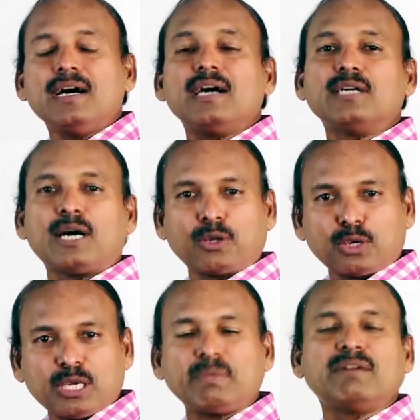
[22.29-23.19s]
அது
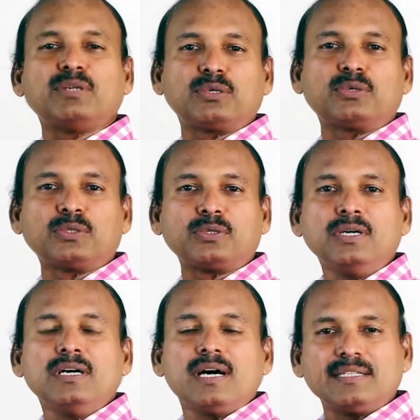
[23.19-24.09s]
ஆரோக்கியமாகவும் இருக்கணும்
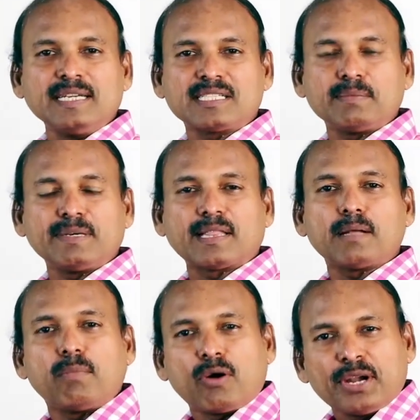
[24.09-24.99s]
அதே
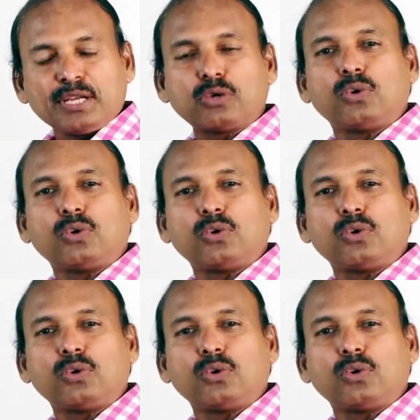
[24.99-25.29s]
சமயத்தில் பாடிக்கு